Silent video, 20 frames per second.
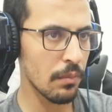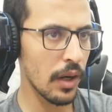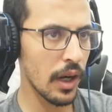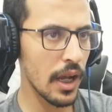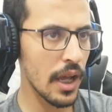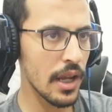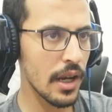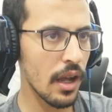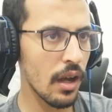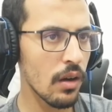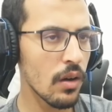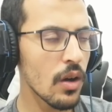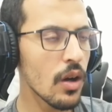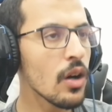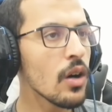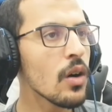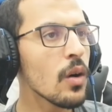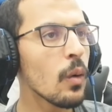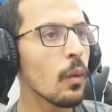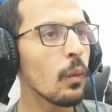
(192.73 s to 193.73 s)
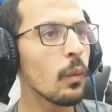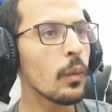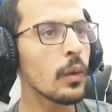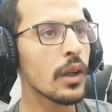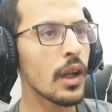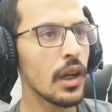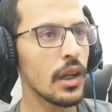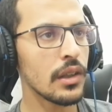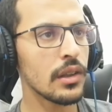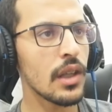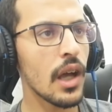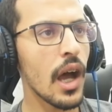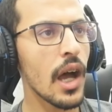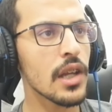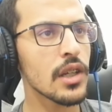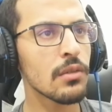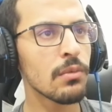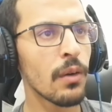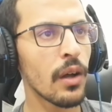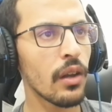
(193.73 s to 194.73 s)
بغينا
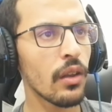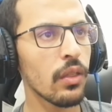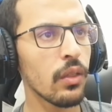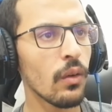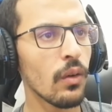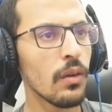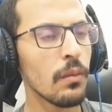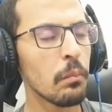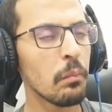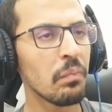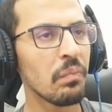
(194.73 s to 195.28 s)
ونحتاج برضه